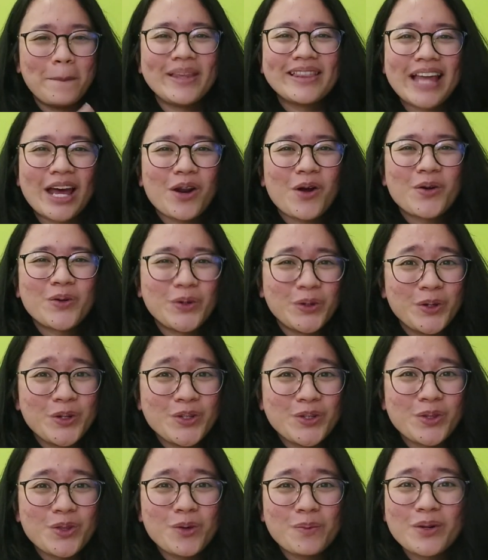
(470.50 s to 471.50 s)
Minta Roh
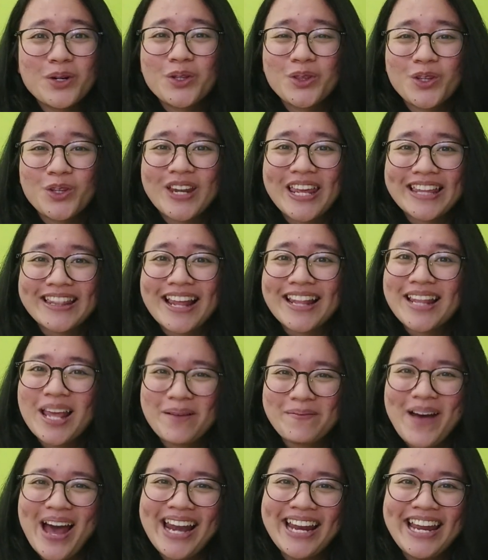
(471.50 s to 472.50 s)
Kudus untuk menuntun kita
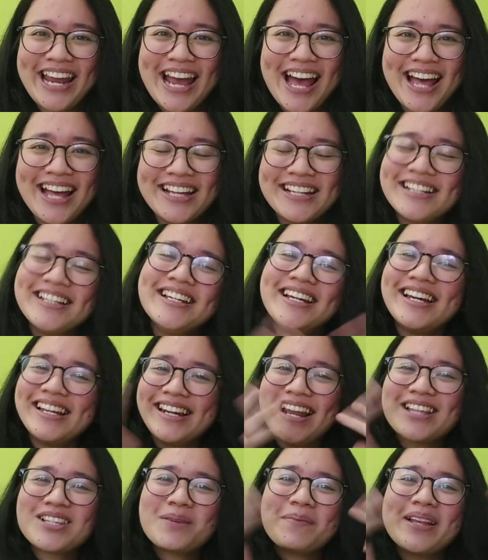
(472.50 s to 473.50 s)
tiap hari ya.
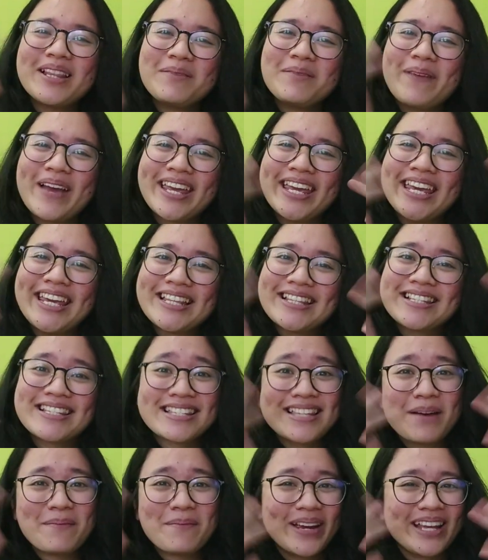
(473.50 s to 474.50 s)
Dan Sobat Impact Kids,
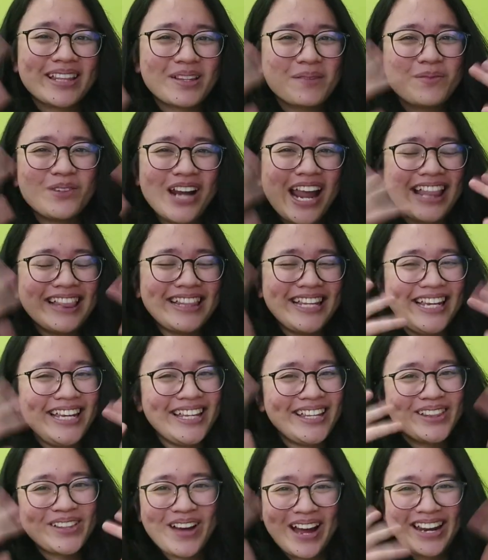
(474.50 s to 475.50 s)
sampai ketemu
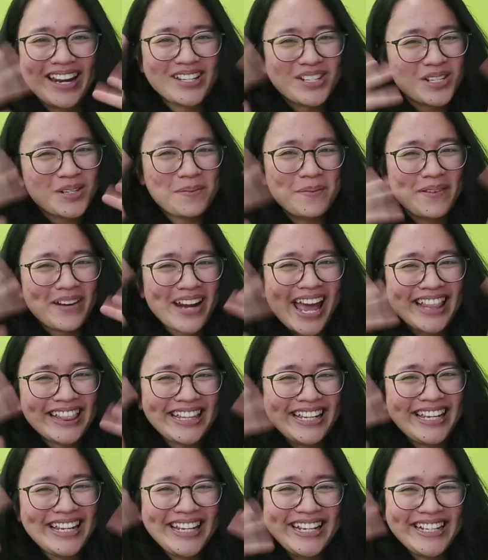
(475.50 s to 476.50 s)
nanti. Tuhan Yesus
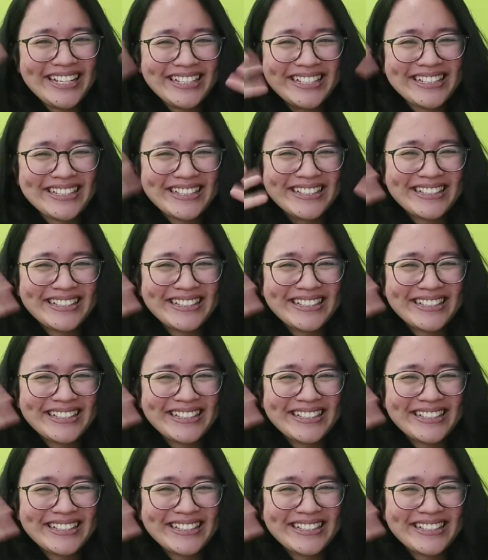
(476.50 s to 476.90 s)
memberkati.